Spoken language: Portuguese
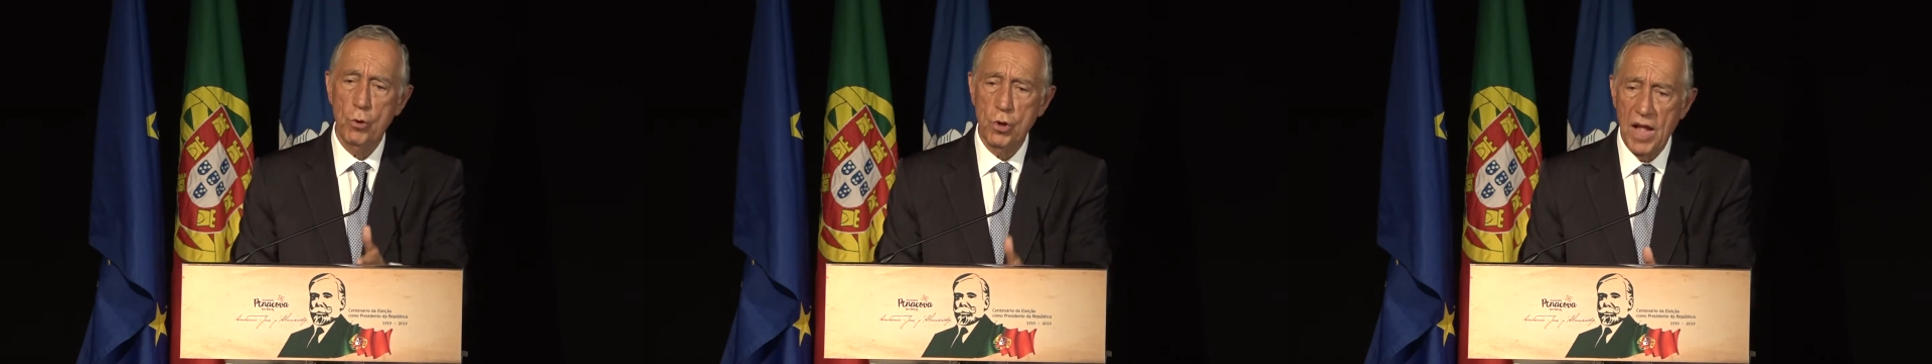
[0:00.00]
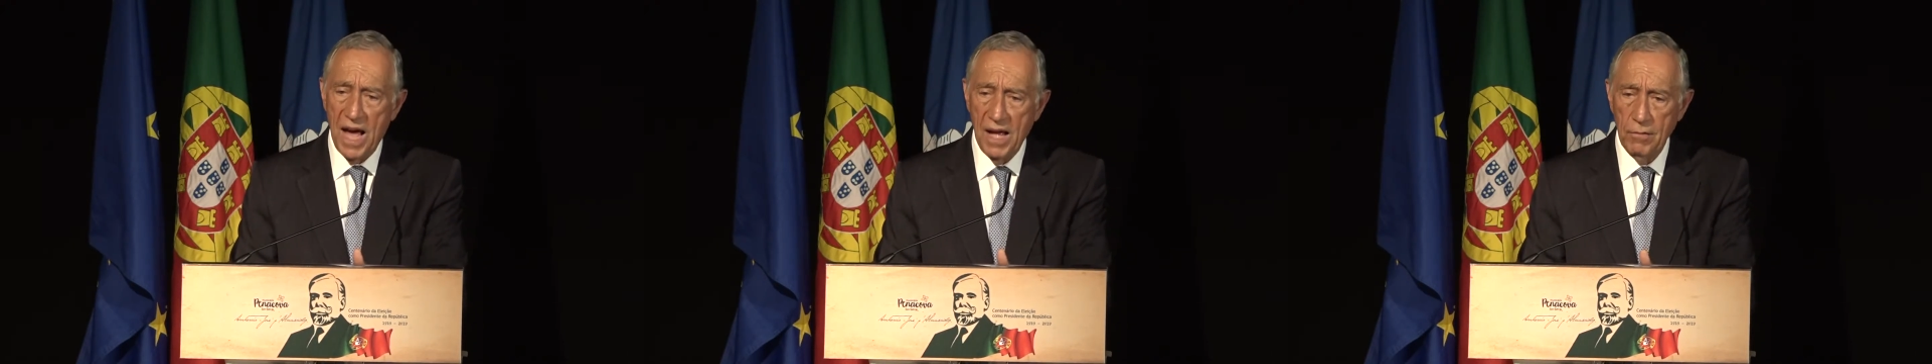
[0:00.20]

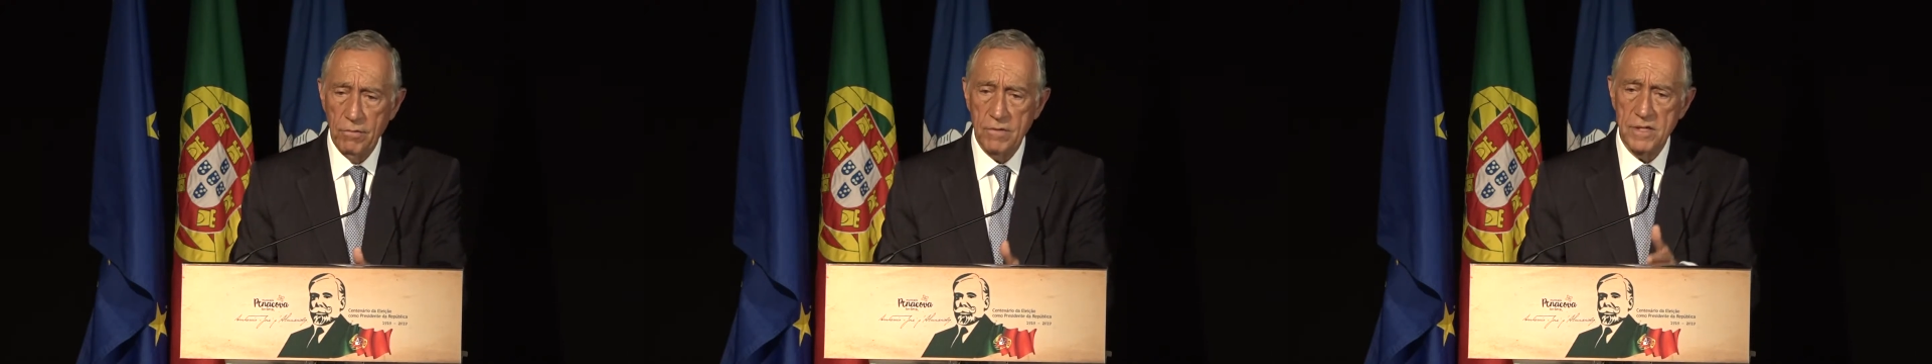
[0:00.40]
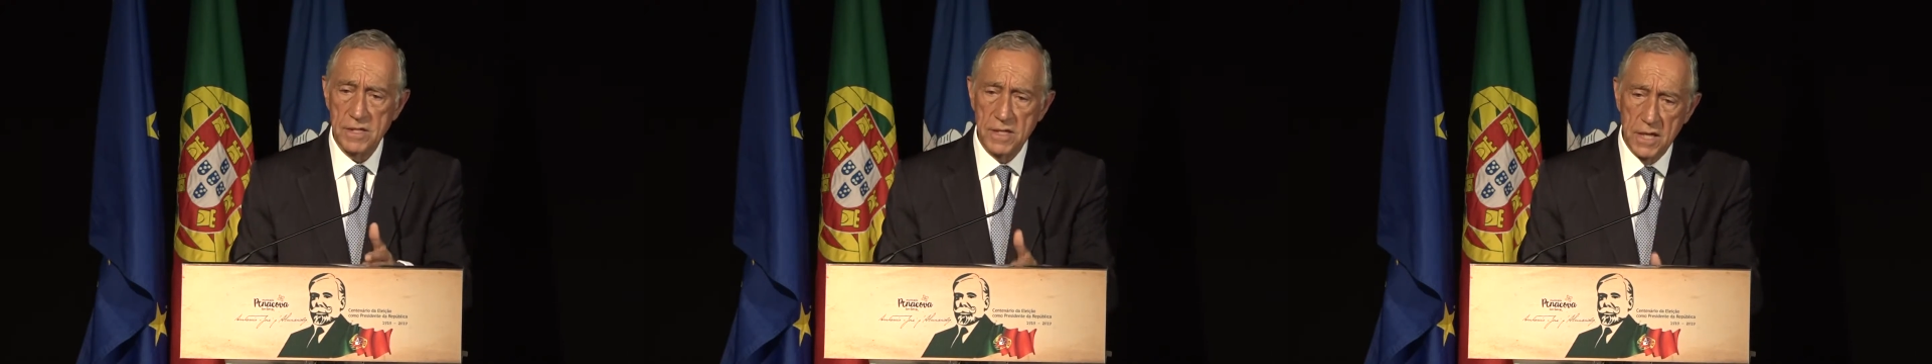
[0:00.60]

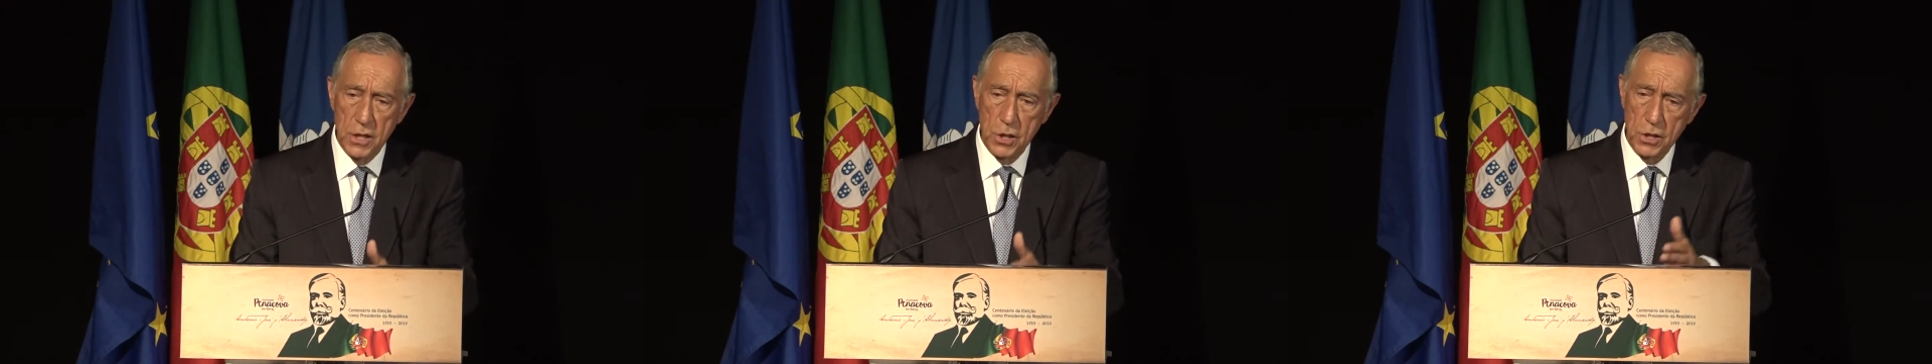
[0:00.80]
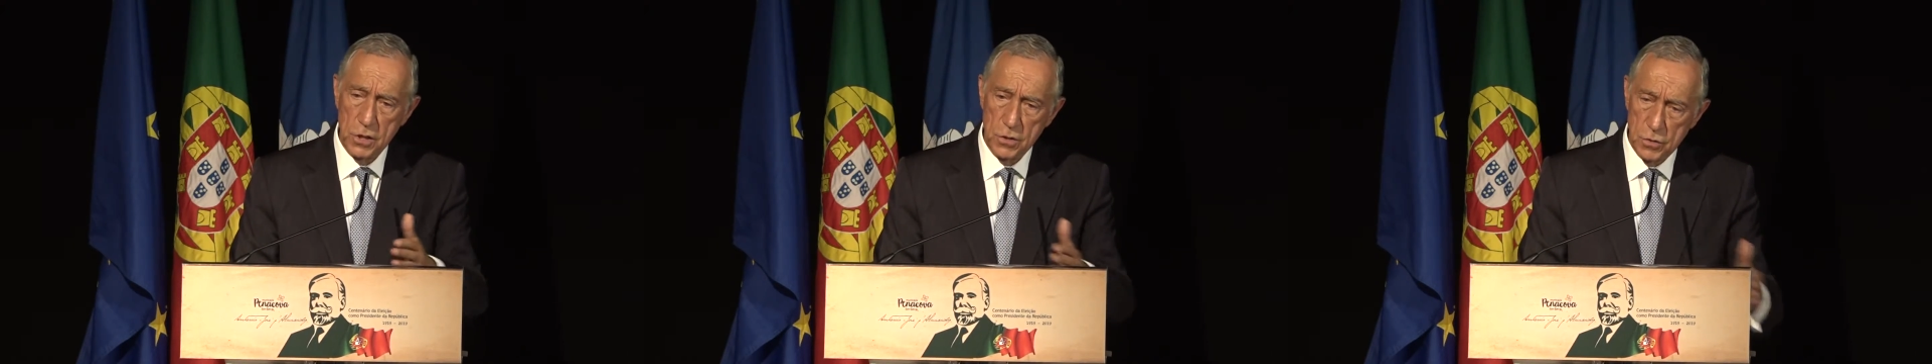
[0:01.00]
Estado que se
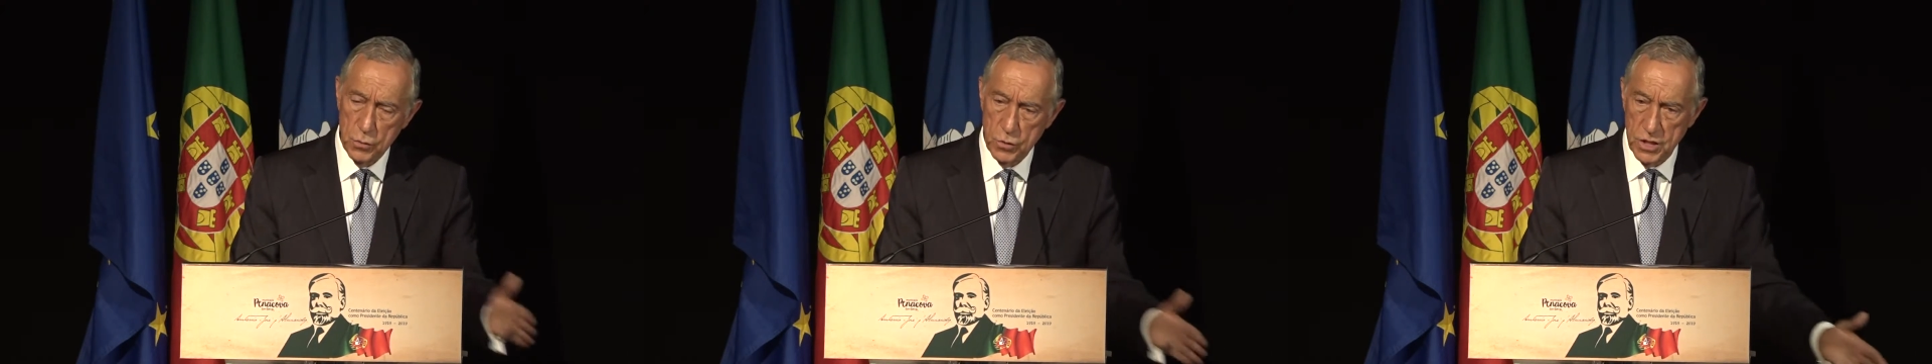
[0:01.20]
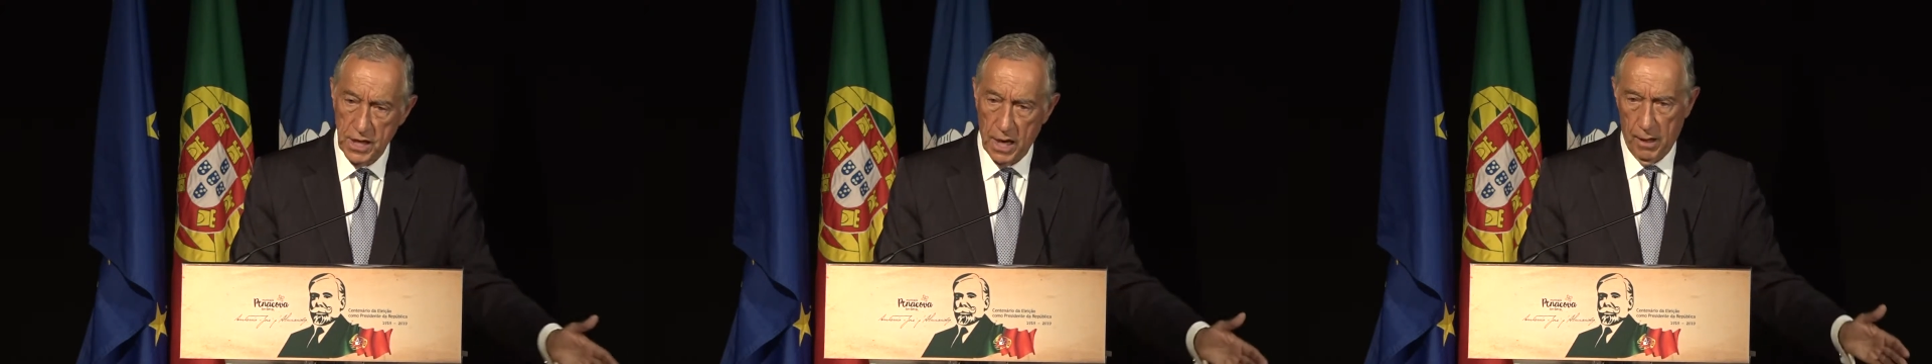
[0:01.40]
diz
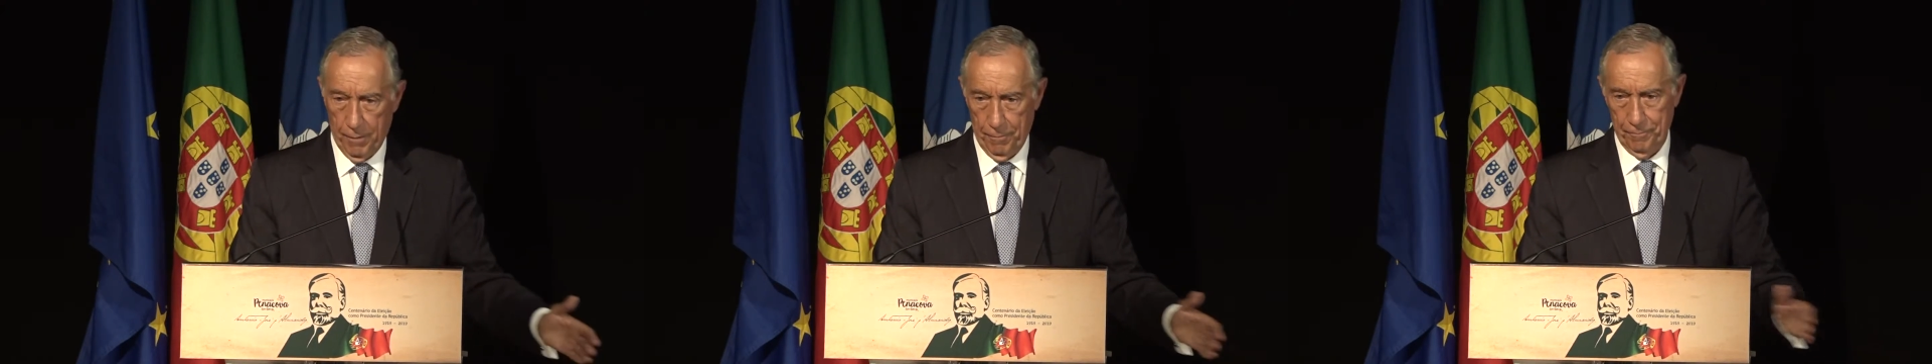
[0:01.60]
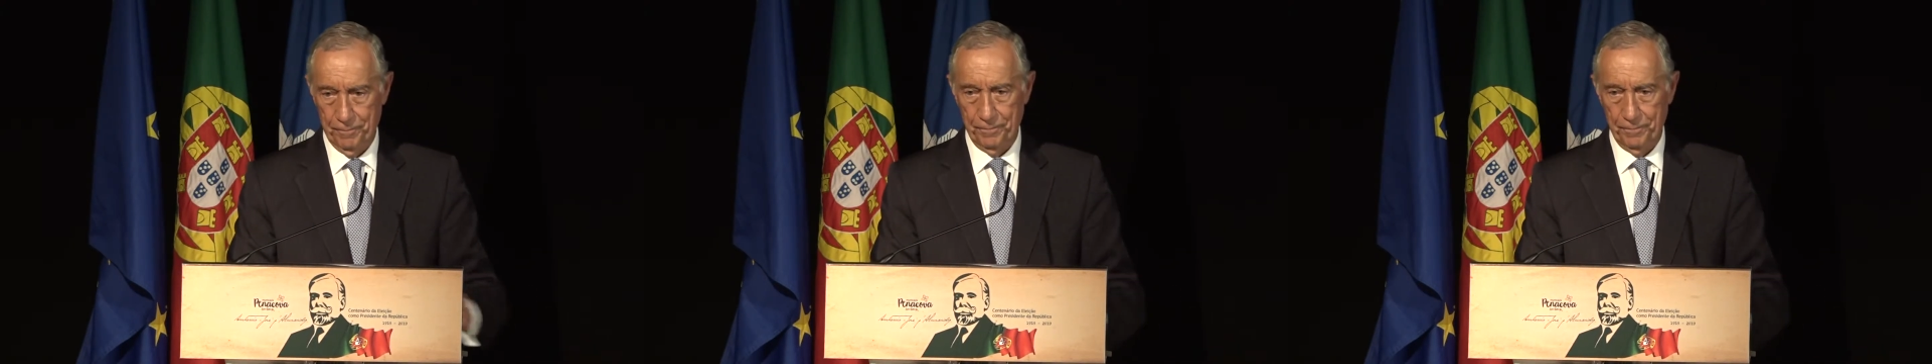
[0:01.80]
social.